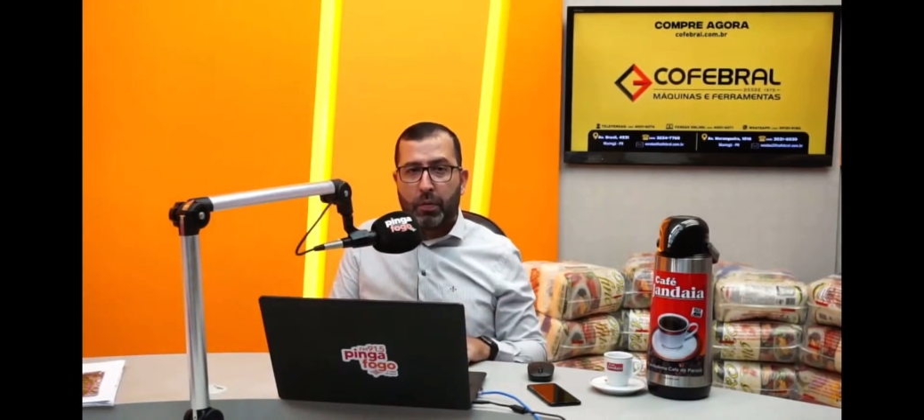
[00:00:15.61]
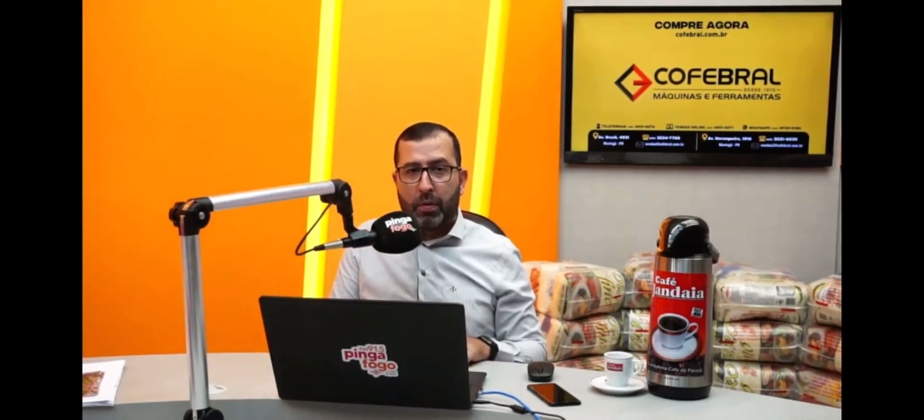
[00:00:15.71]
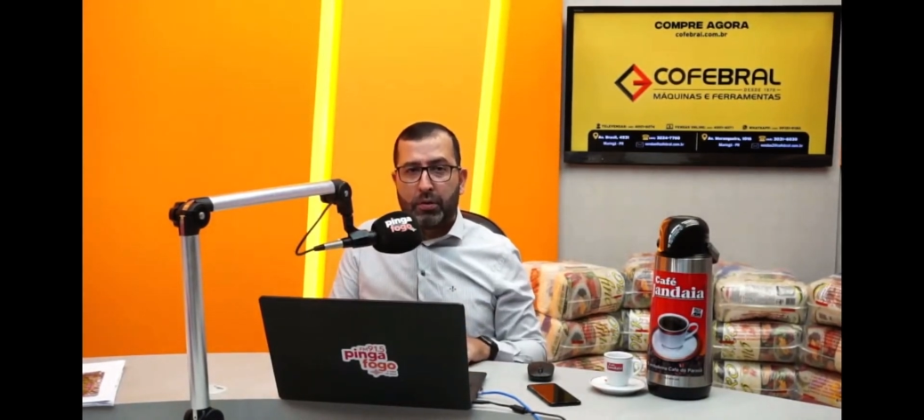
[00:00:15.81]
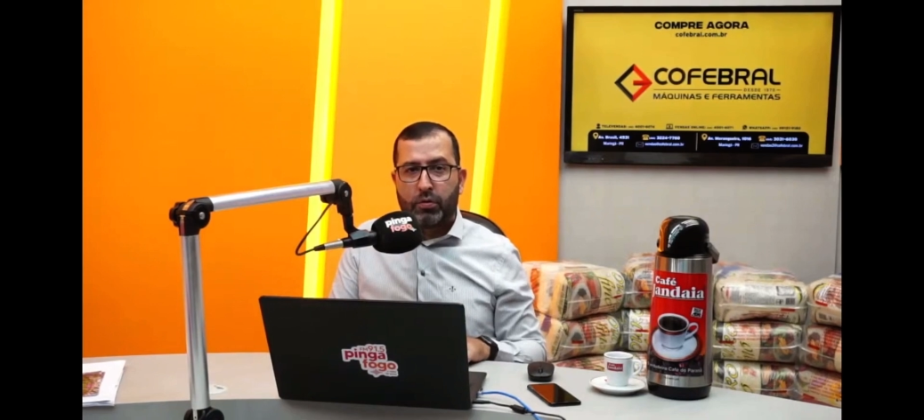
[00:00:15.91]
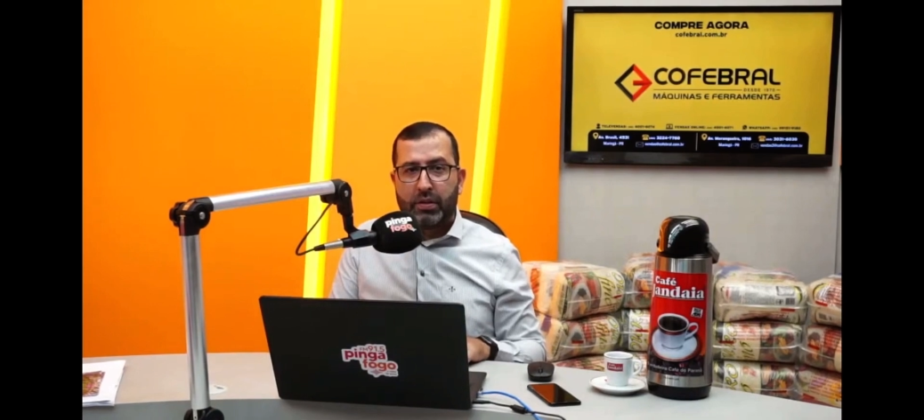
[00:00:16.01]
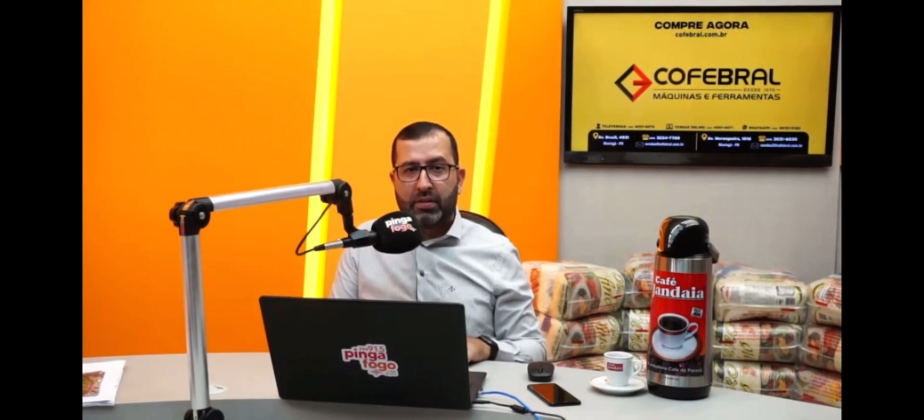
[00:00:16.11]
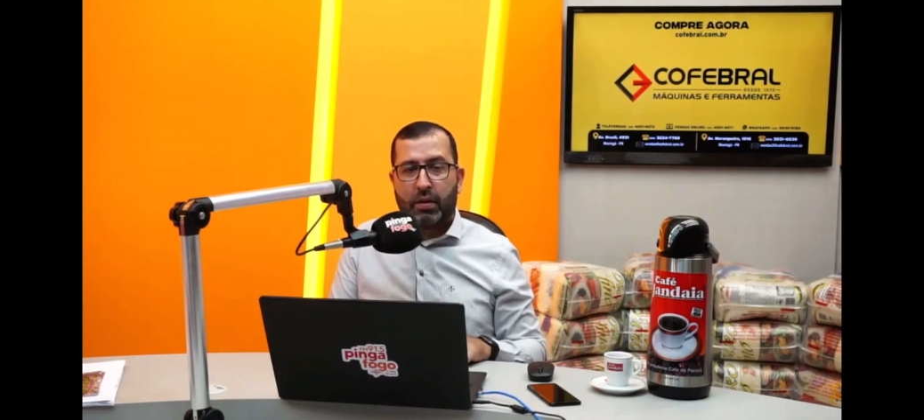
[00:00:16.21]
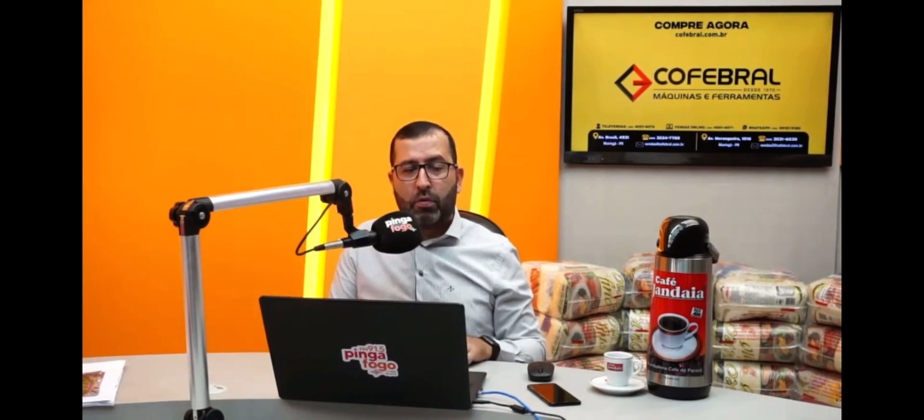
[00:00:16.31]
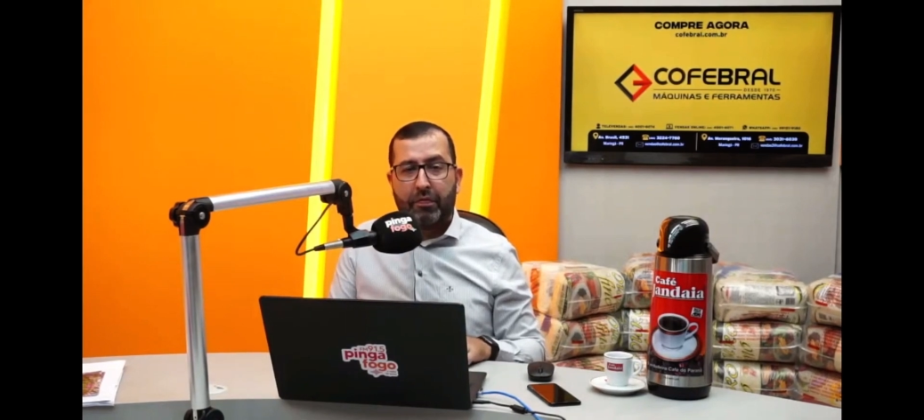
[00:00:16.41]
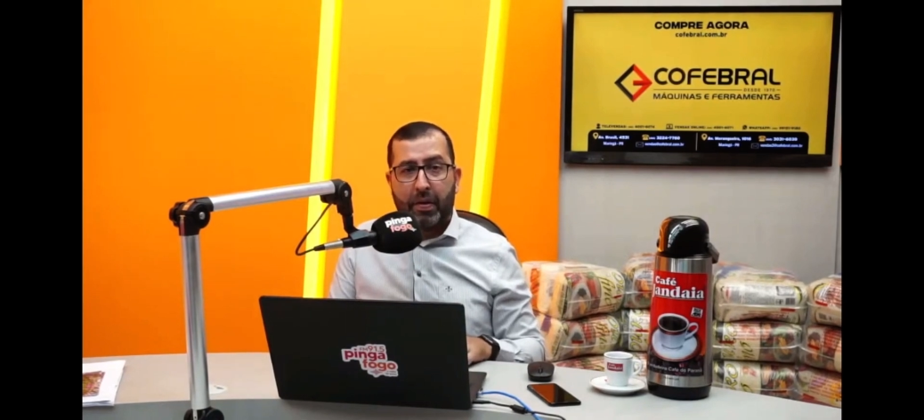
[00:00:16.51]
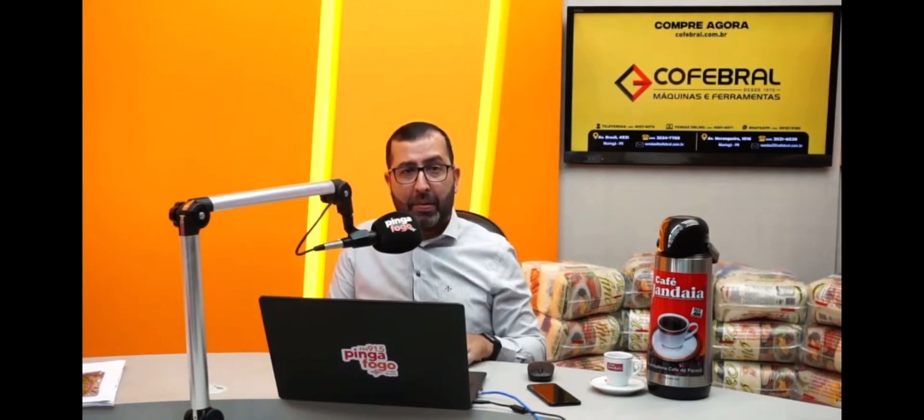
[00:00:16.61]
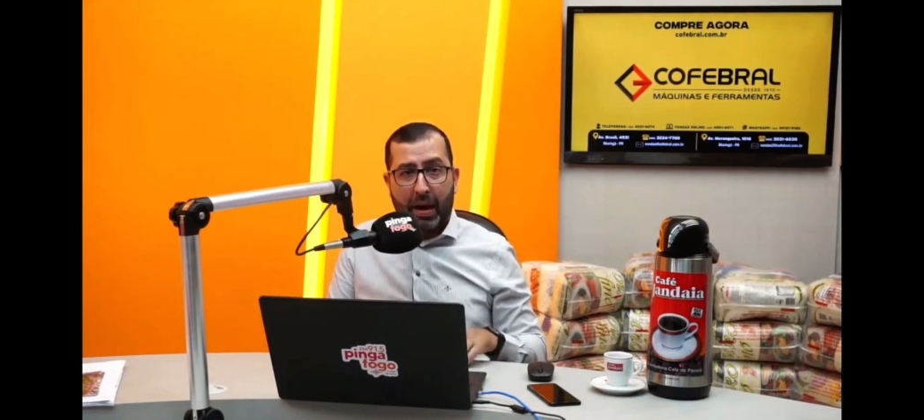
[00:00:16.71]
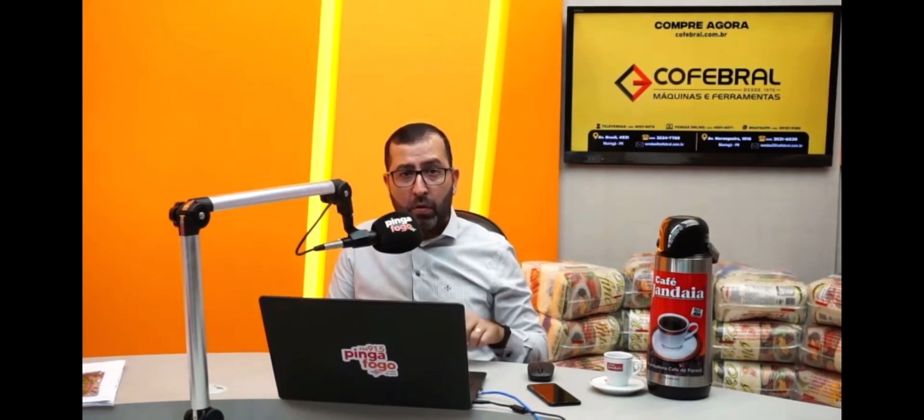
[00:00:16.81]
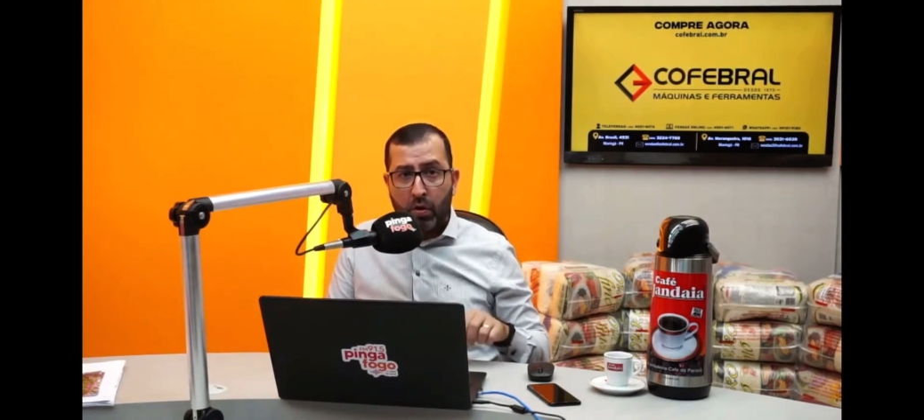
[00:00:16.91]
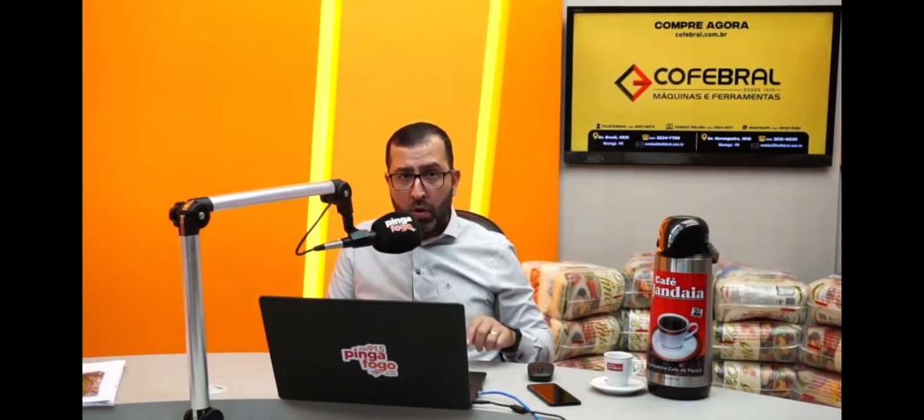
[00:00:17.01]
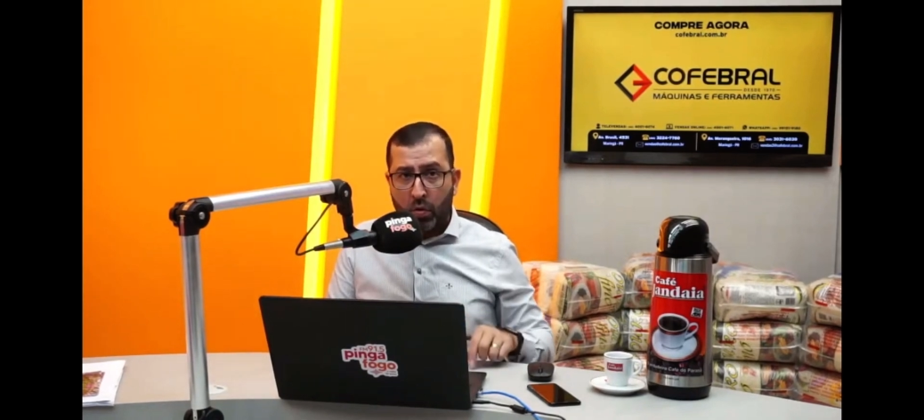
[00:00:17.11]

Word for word: promoções da Cofebral,